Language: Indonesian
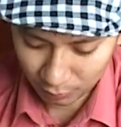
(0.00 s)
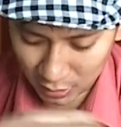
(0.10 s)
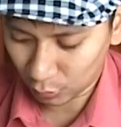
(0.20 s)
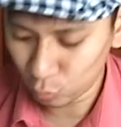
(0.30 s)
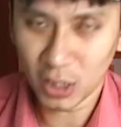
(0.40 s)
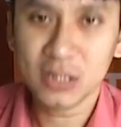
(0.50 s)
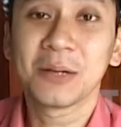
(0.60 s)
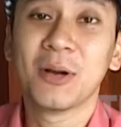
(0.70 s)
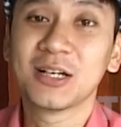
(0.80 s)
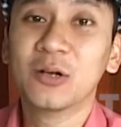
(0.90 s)
Mata kuliahnya
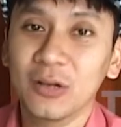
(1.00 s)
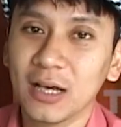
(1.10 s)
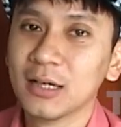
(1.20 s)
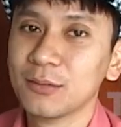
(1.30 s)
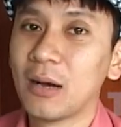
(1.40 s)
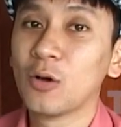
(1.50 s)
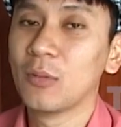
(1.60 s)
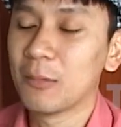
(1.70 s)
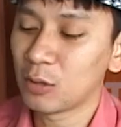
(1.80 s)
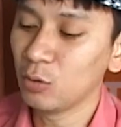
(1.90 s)
saya baca dulu ya, maklum gak pernah